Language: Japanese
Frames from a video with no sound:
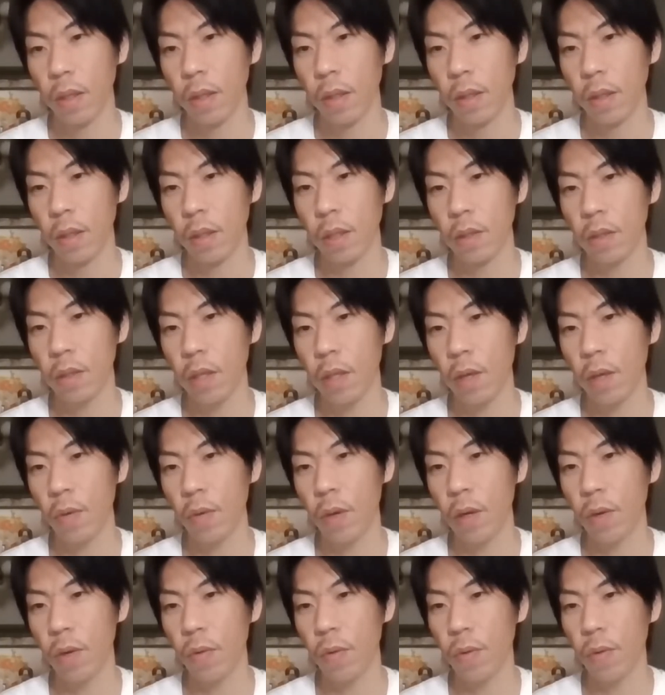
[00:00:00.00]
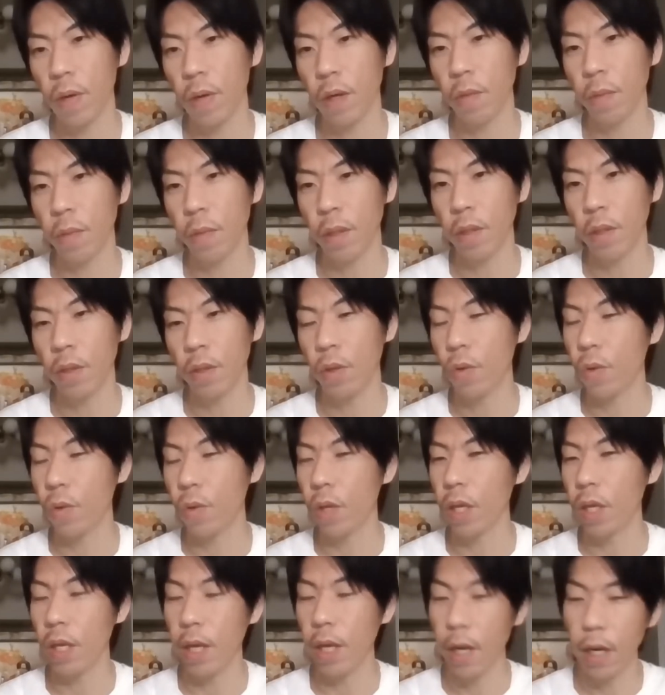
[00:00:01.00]
名付け親両布カルマって
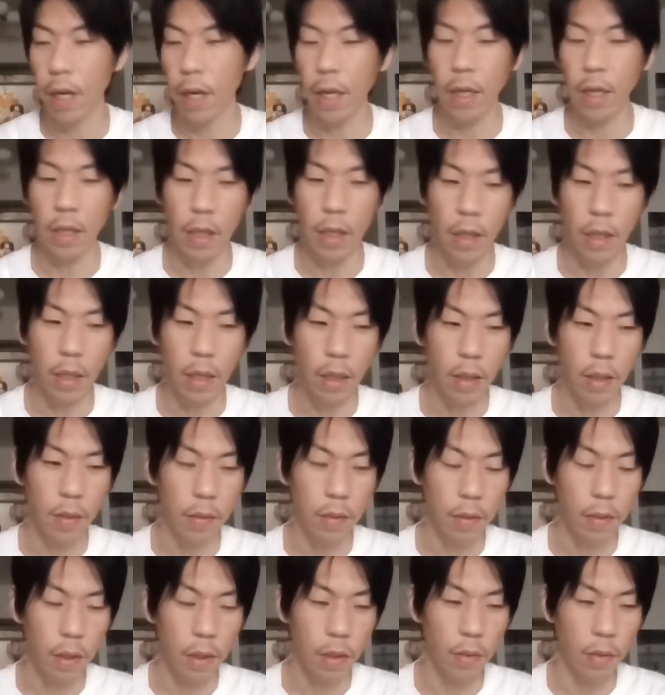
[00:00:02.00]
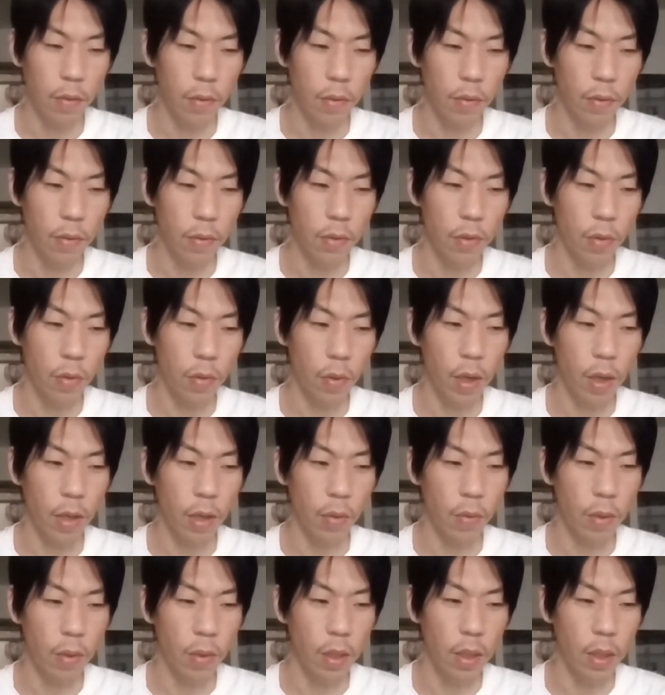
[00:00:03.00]
表記いらないんでね、あの
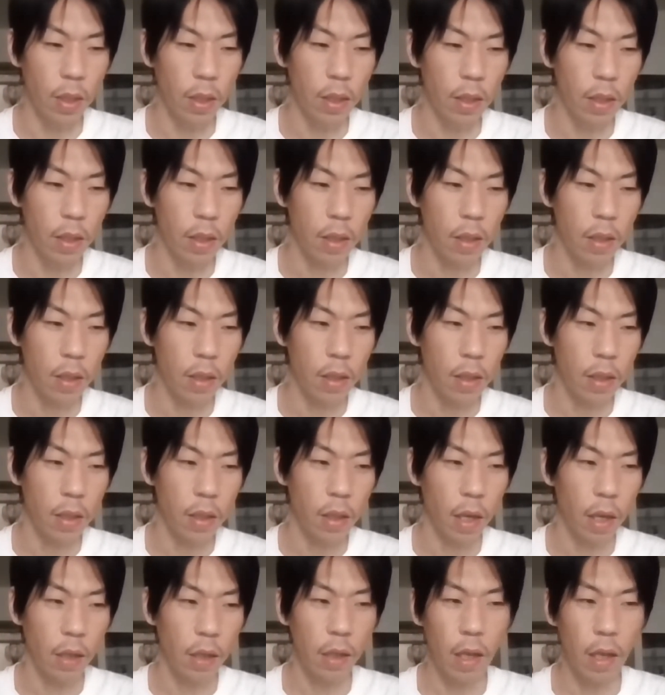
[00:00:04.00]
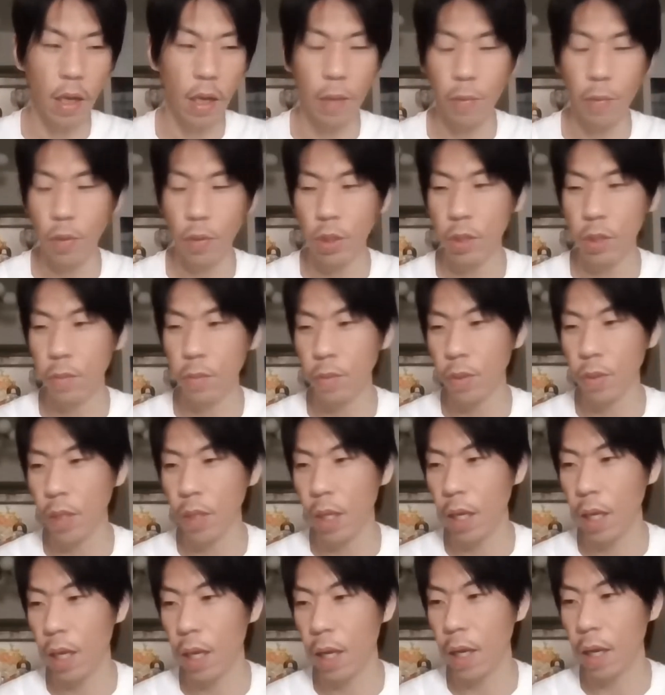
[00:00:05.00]
ストレートに、あたかも自分
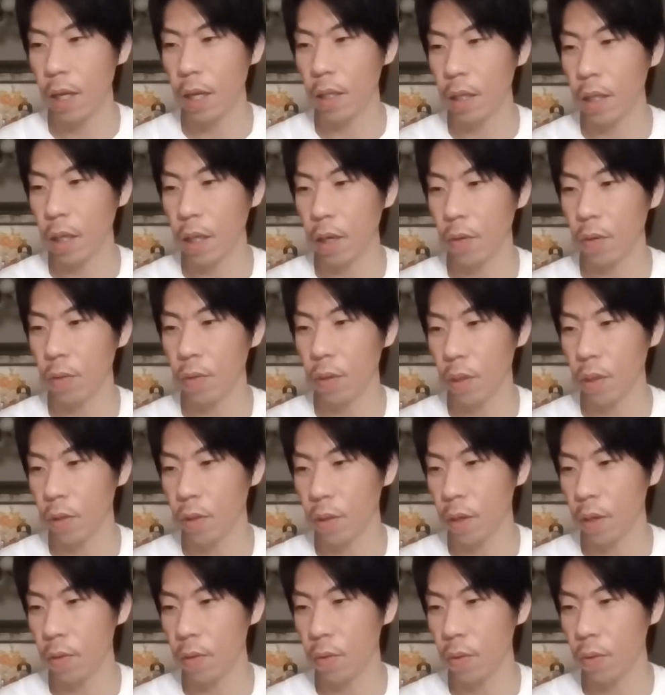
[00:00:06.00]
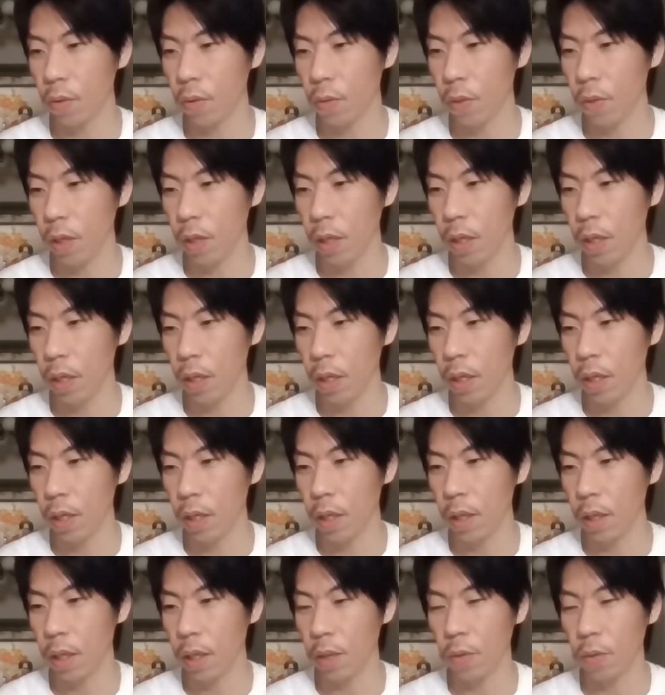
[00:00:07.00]
で考えて名乗ってるかのように、
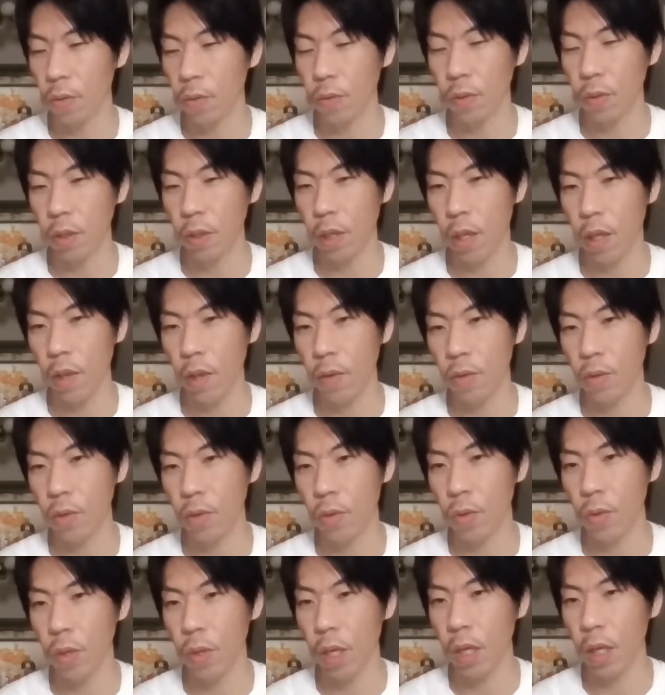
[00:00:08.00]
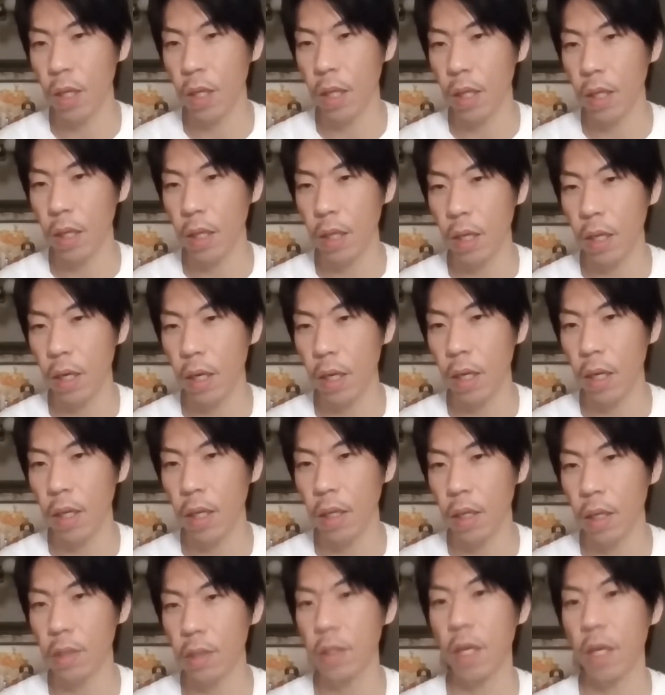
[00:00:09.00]
名乗るっていう条件だったら
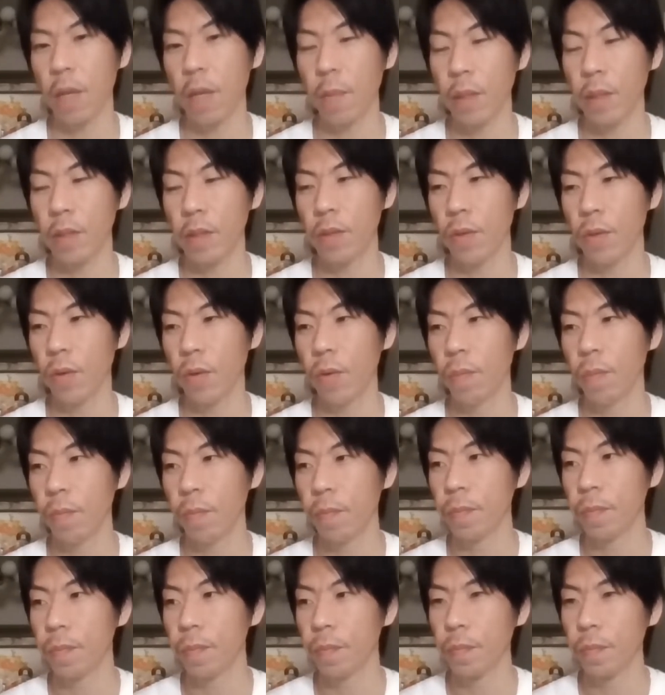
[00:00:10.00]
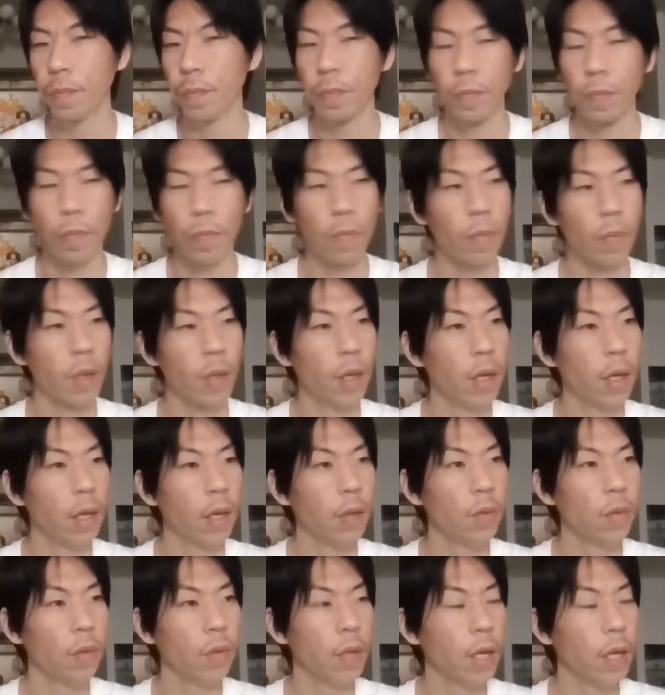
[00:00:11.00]
名付けますよ。
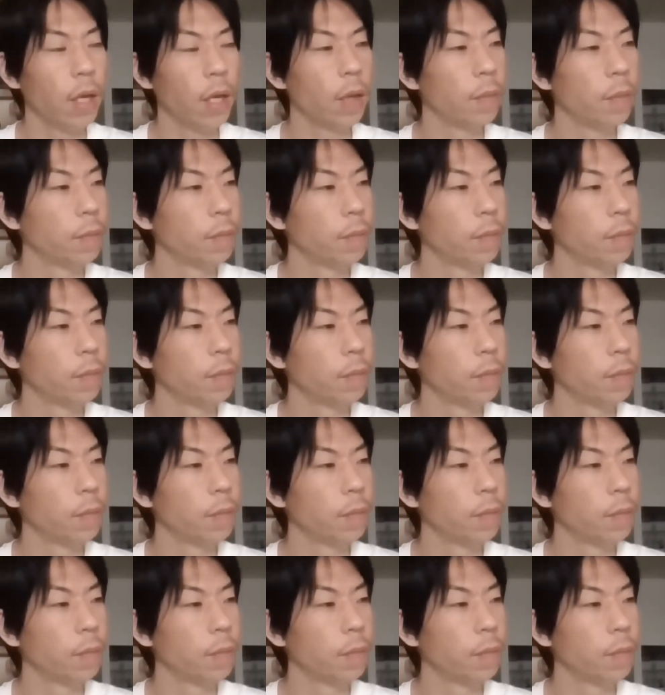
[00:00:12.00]
えっ、ー、とね、